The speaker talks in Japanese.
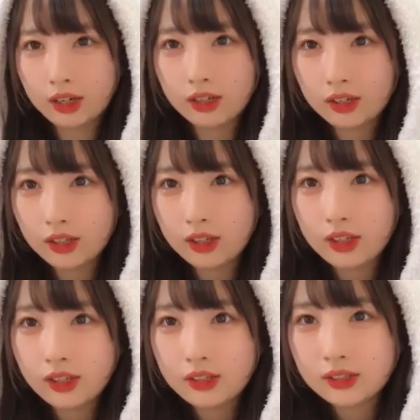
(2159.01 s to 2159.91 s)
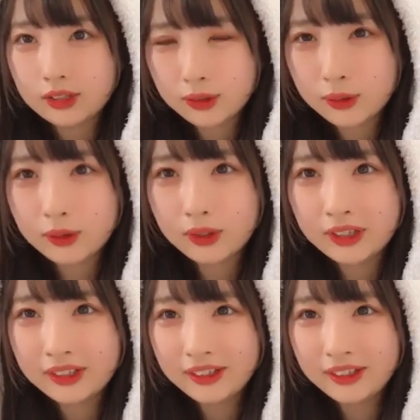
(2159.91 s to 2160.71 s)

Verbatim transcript: からそう